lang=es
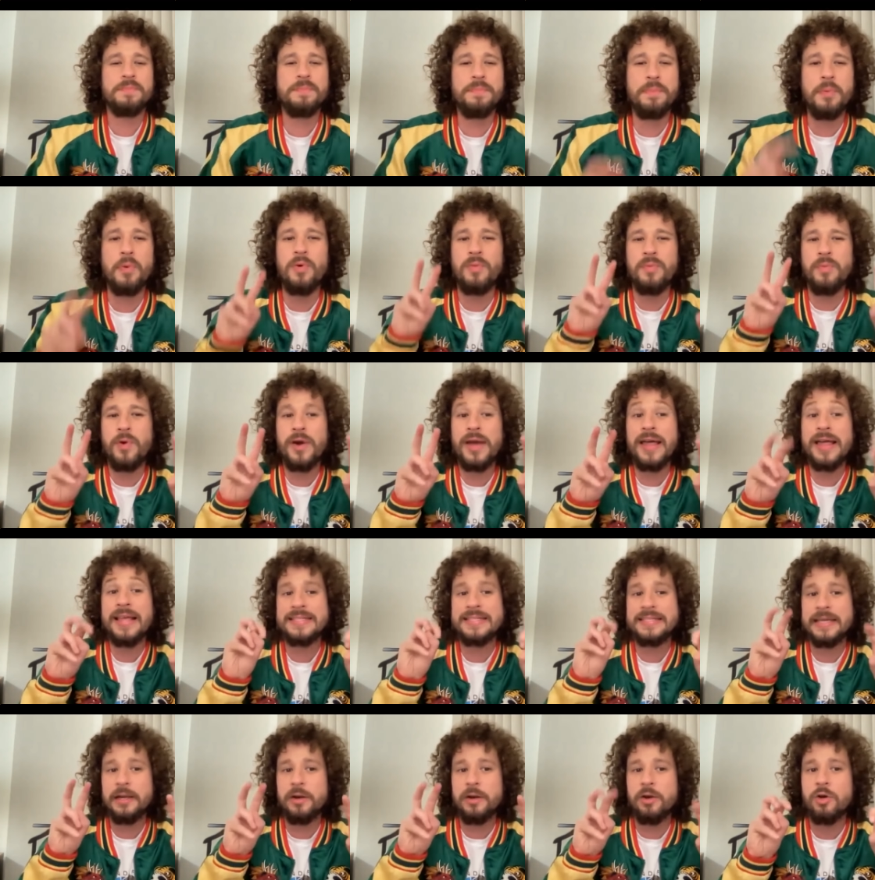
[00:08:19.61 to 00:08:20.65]
voy a
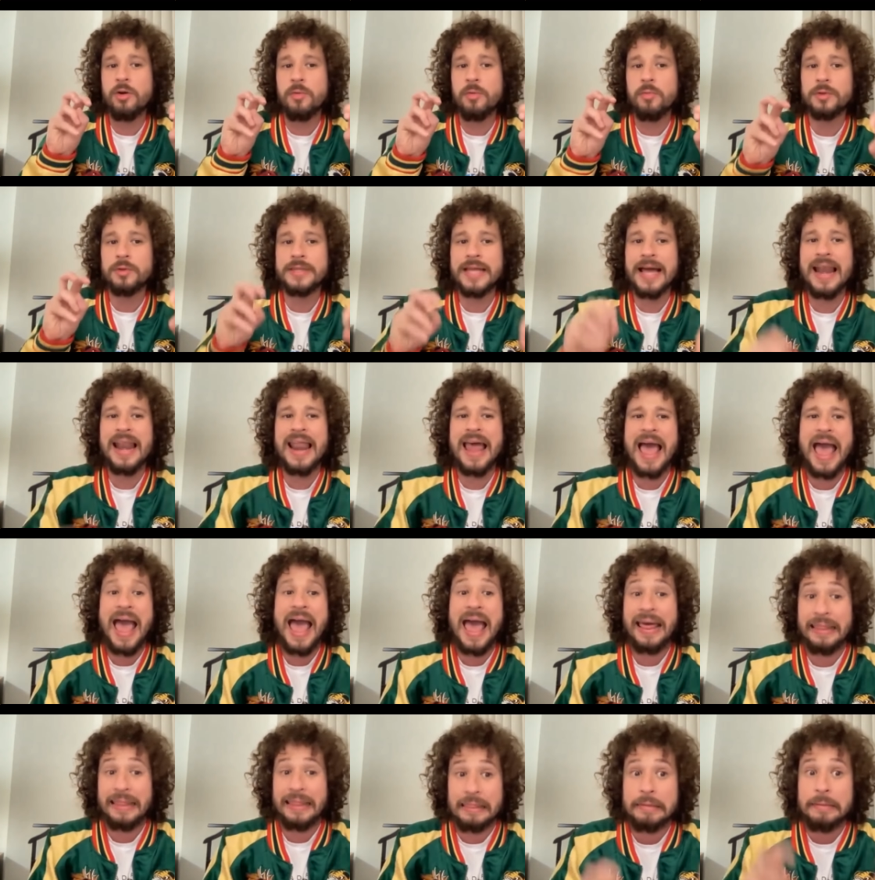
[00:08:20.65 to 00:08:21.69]
decirlo como tal,
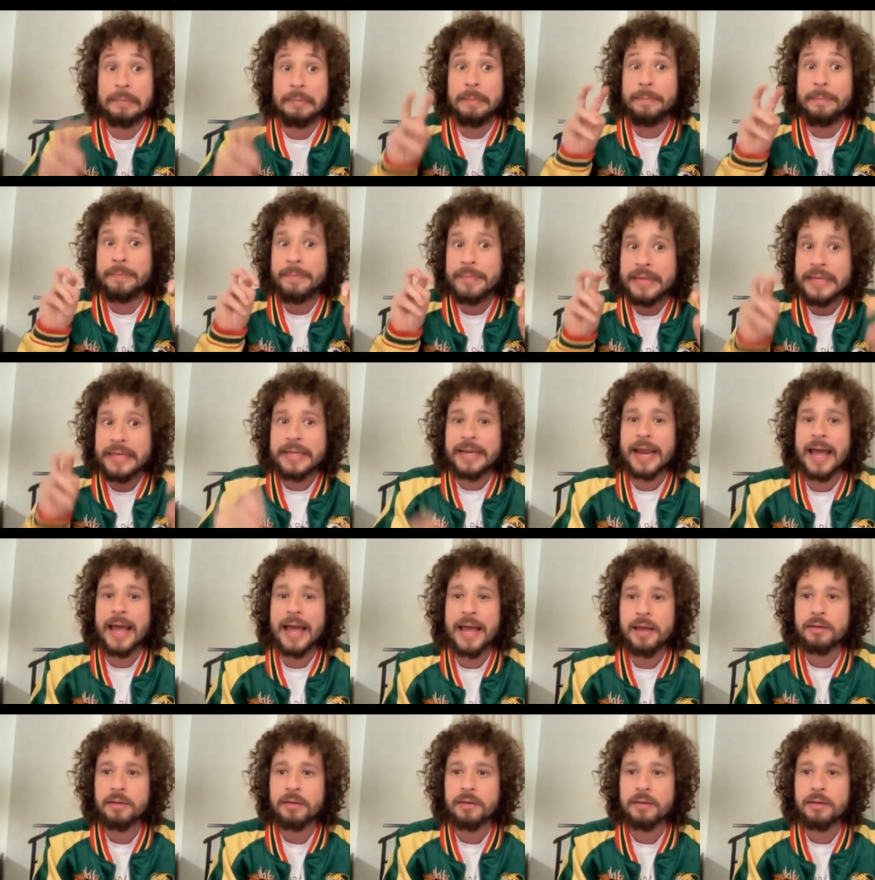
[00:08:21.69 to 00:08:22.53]
admira,